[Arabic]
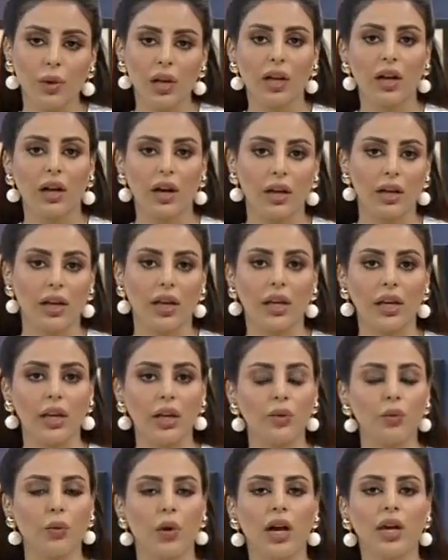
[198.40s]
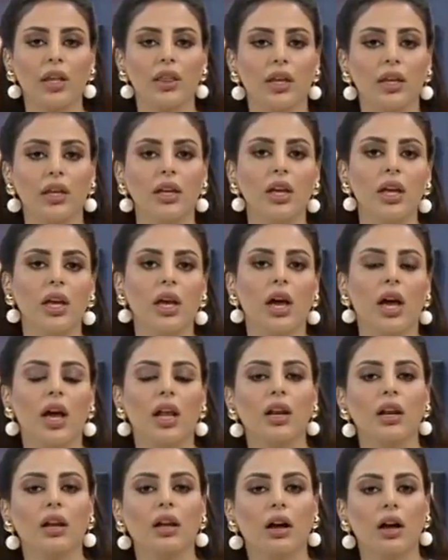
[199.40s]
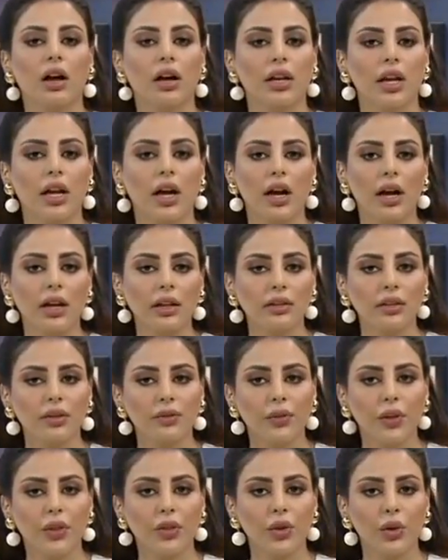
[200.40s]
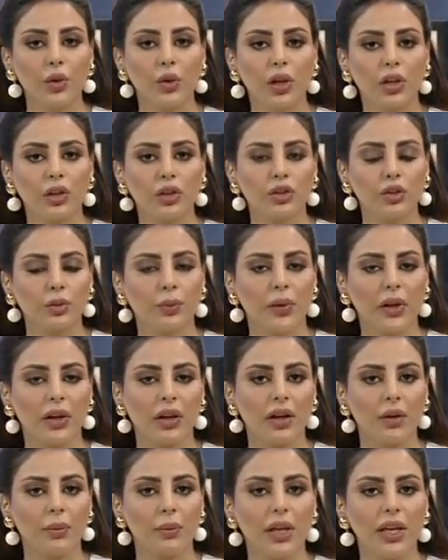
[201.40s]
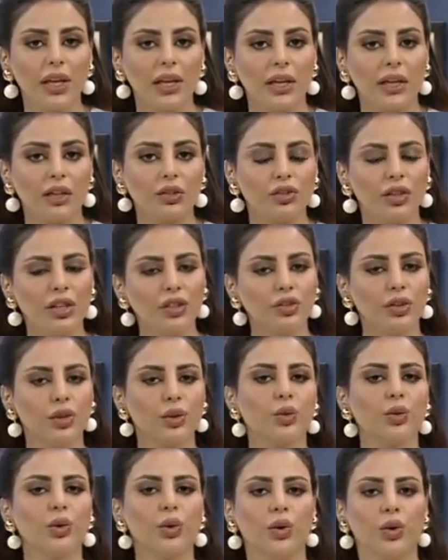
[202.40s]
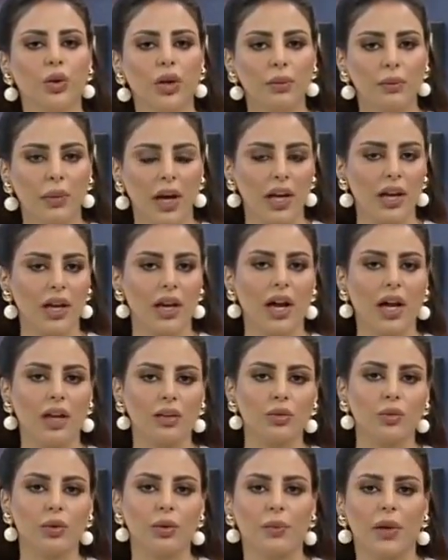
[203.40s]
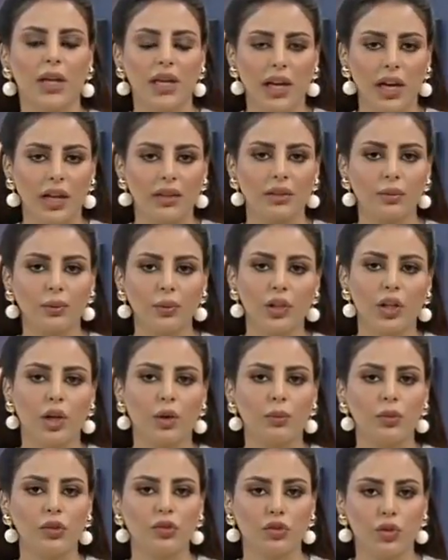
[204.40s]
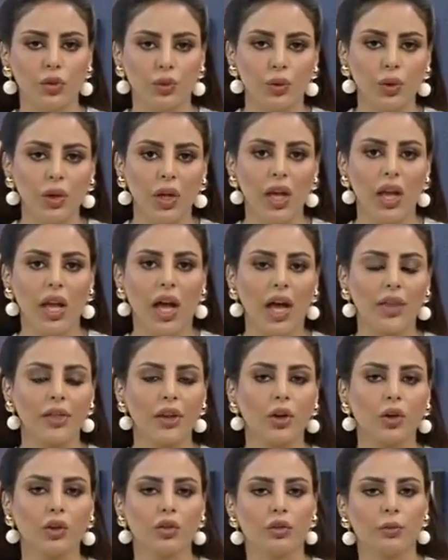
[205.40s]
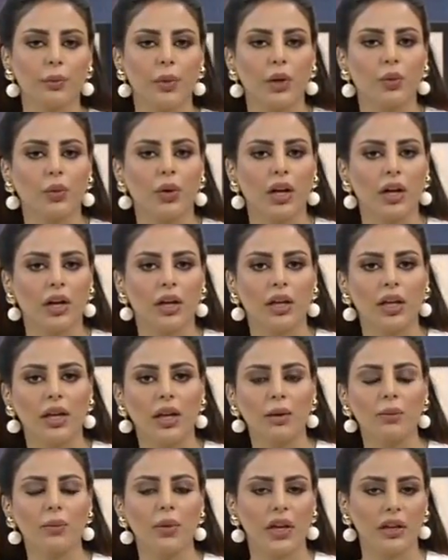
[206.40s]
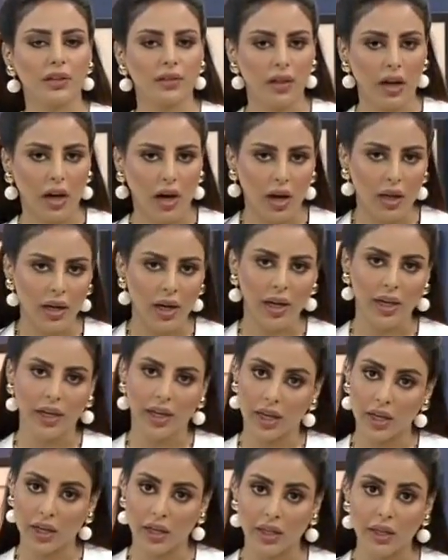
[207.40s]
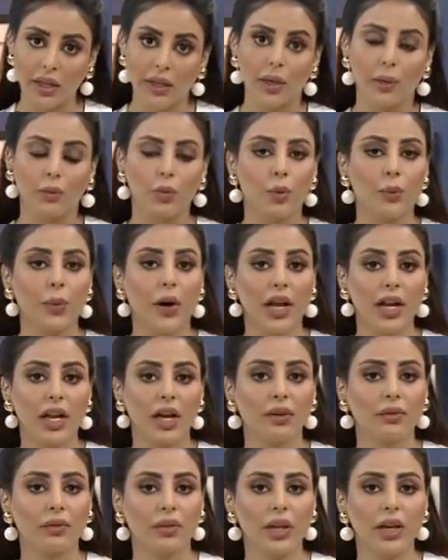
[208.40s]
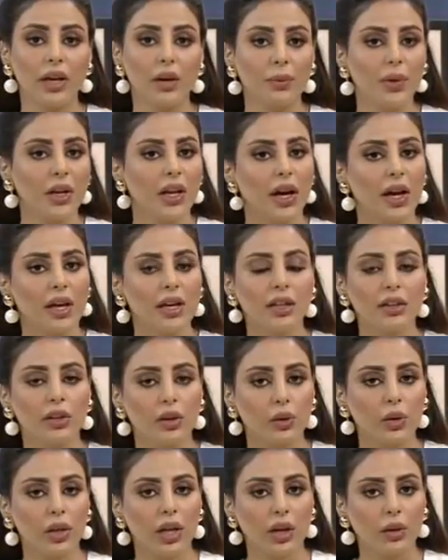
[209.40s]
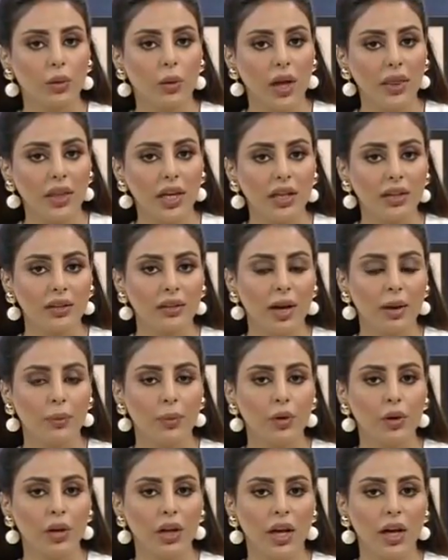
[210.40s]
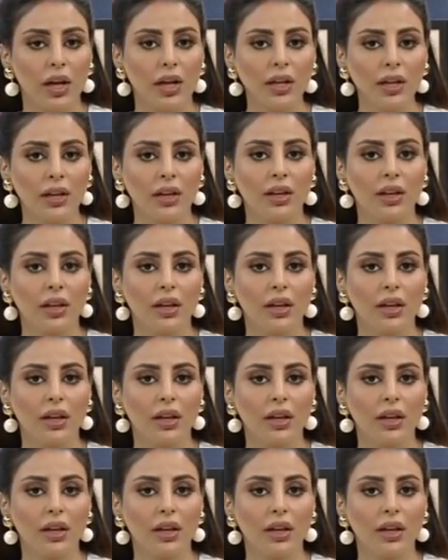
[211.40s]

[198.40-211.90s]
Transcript: والقارئين وأيضا القارئات يفضلوا الكتب الرقمية ليش؟ ليش يروحوا المحلات والمكاتب أنهم يشتروا هذه الكتب الورقية بأسعار أحيانا مبالغ فيها بالنهاية يقدروا يلاقوا هذا الكتاب أونلاين